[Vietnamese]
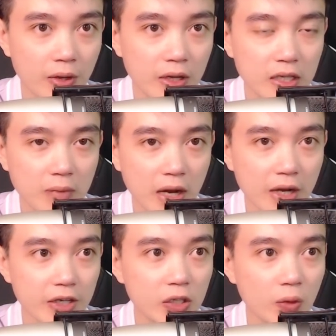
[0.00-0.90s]
nhưng mà
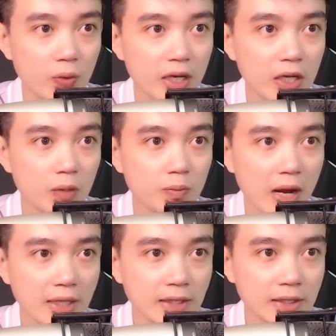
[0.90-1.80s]
người chủ vẫn không
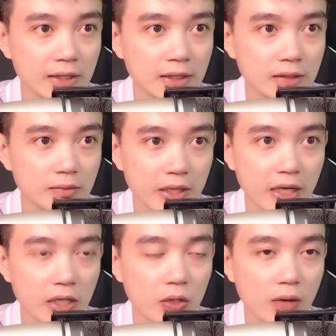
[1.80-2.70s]
bán mà vẫn
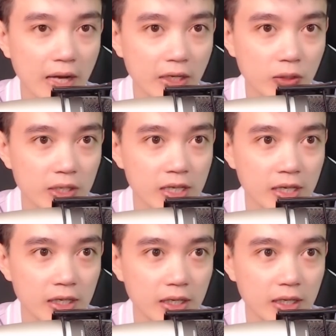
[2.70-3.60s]
cố gắng duy trì,
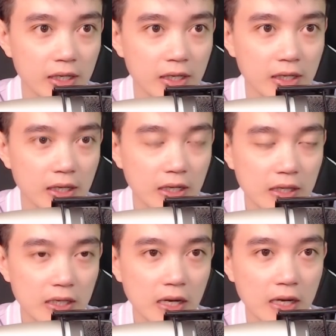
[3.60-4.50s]
thế
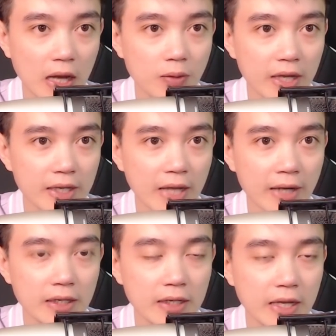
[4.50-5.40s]
nên lão lại càng
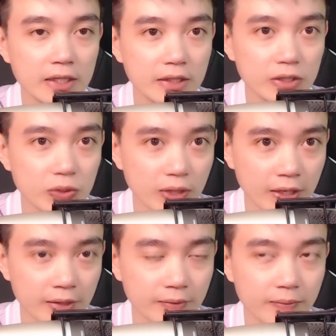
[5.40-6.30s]
đến đây thường xuyên hơn.